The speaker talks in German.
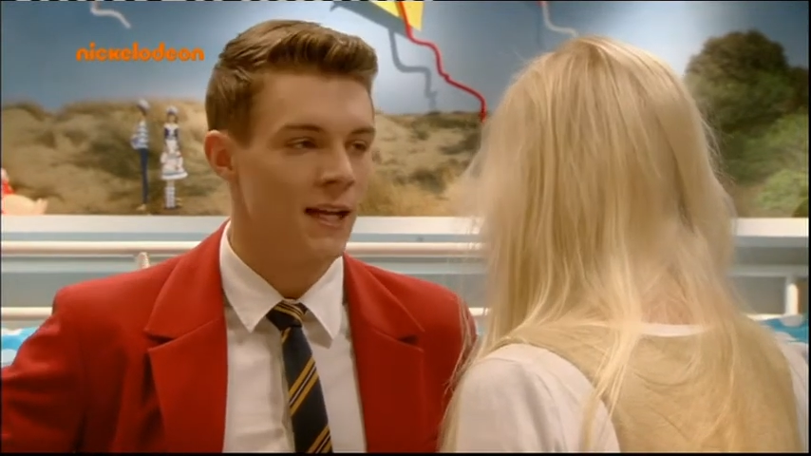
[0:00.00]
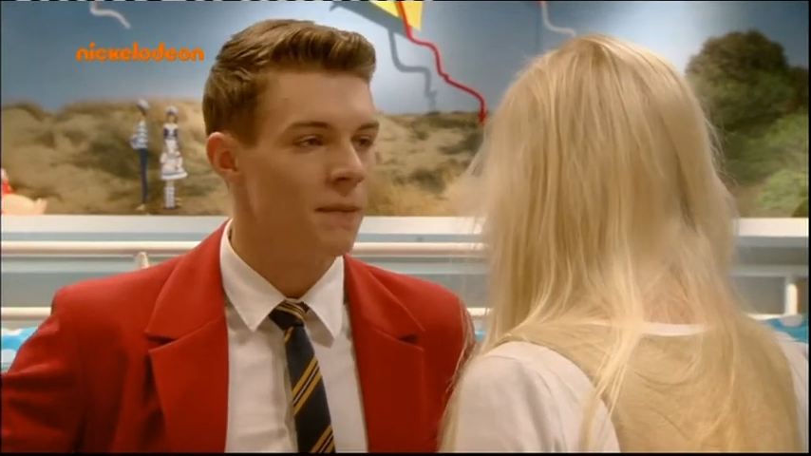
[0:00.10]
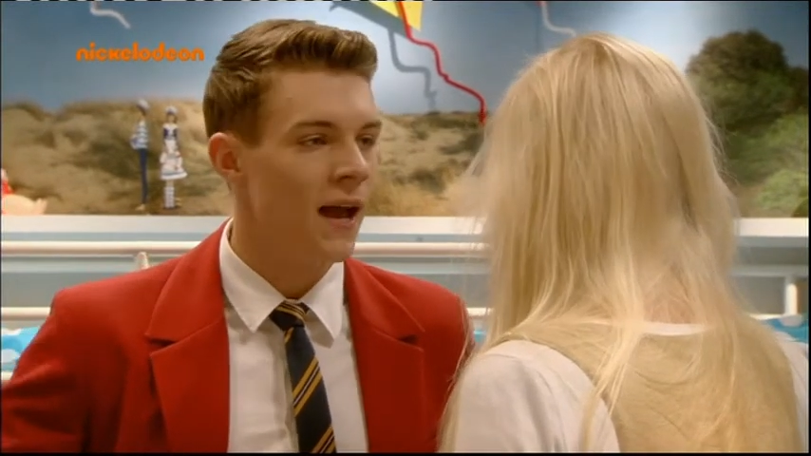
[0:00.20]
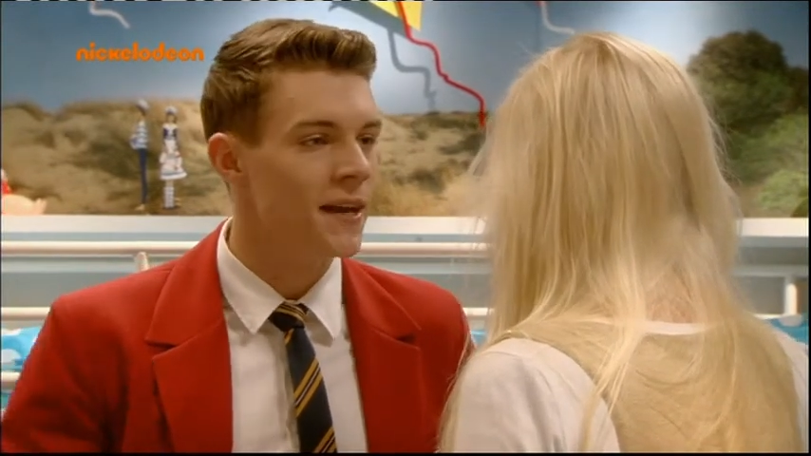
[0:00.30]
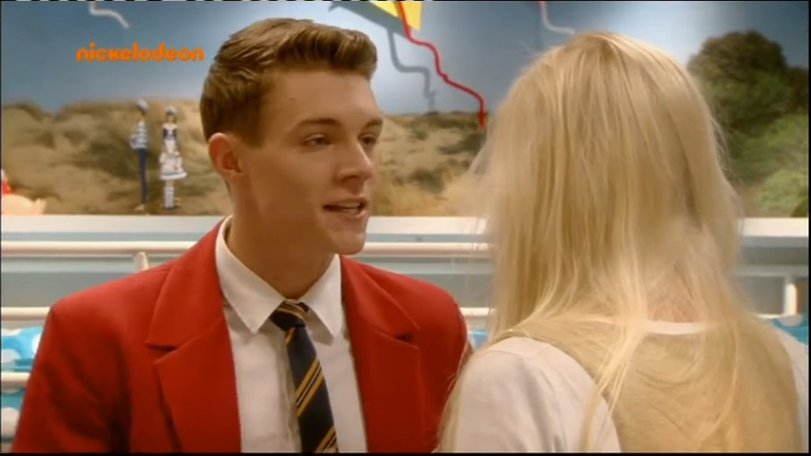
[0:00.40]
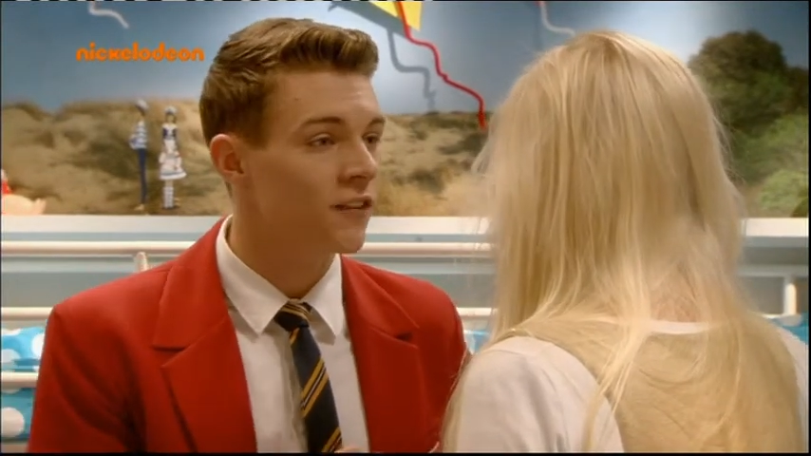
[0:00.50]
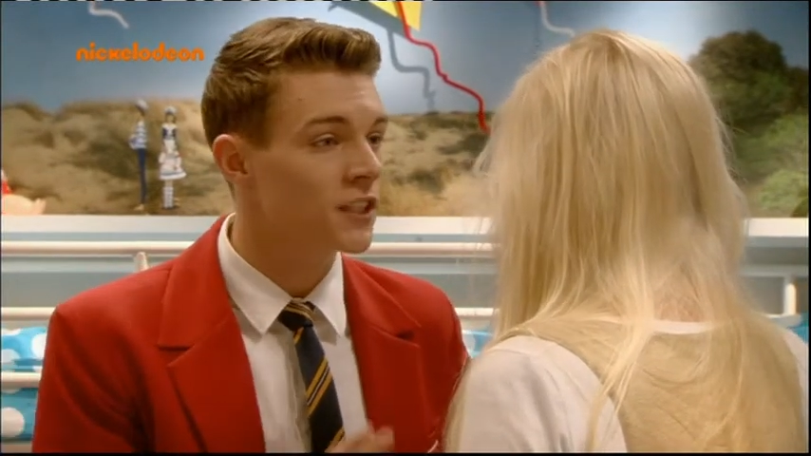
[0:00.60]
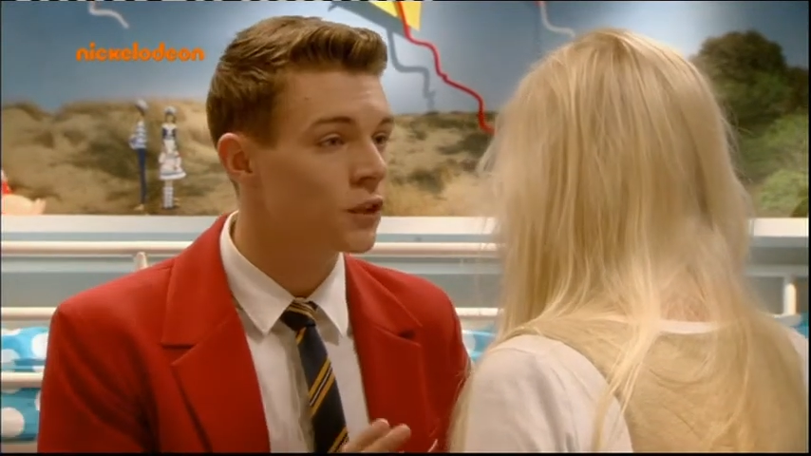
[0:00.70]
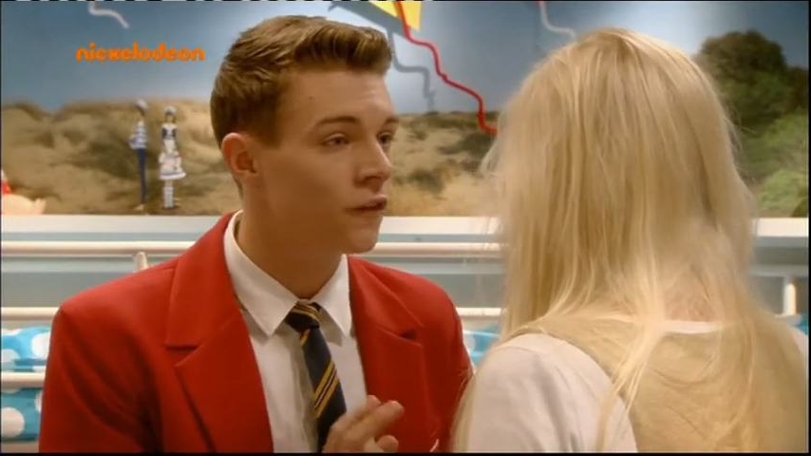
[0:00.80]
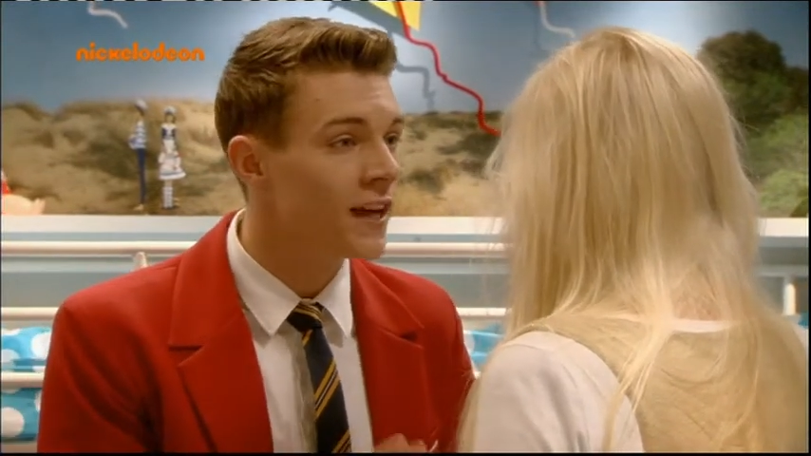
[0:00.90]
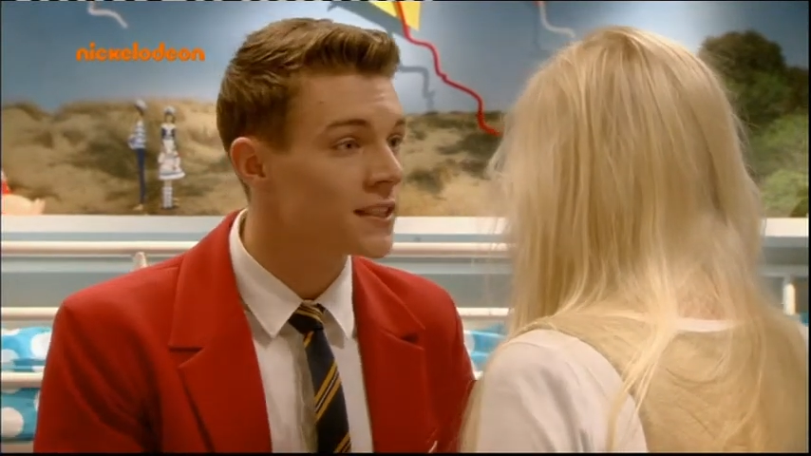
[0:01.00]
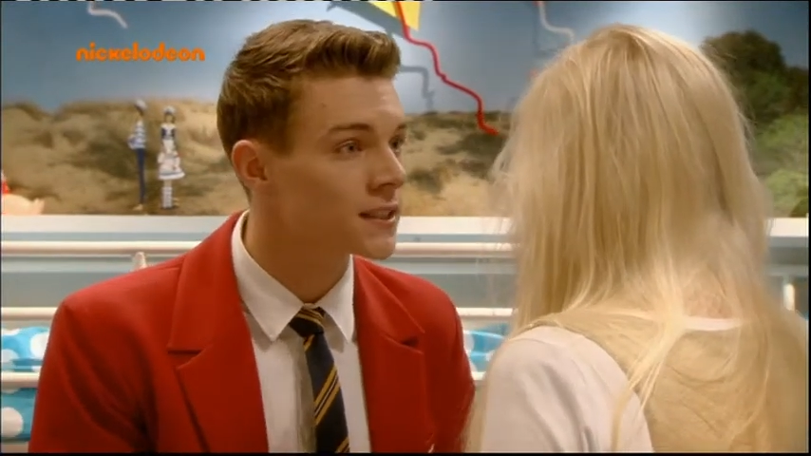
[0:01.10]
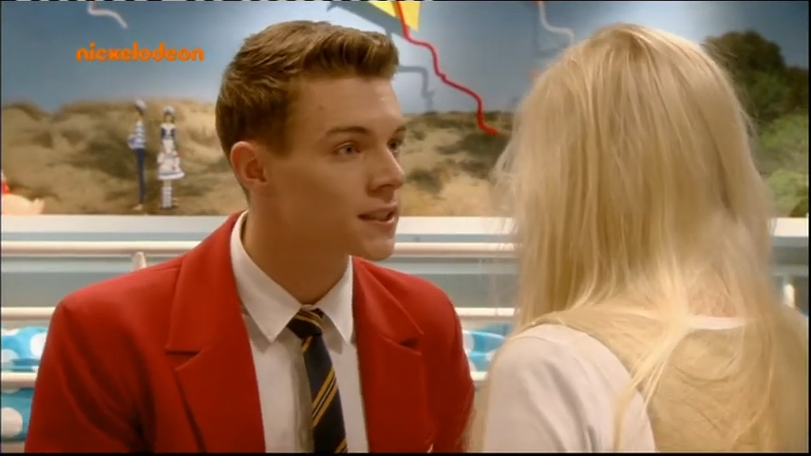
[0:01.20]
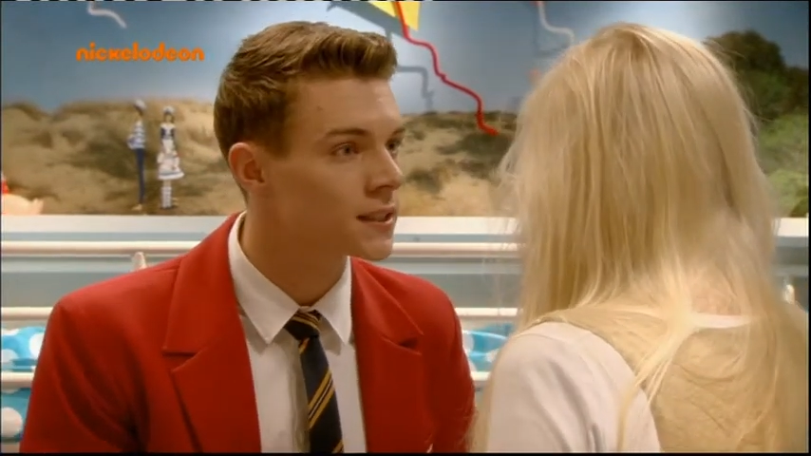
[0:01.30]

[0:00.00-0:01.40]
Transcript: mir alles, was du weißt.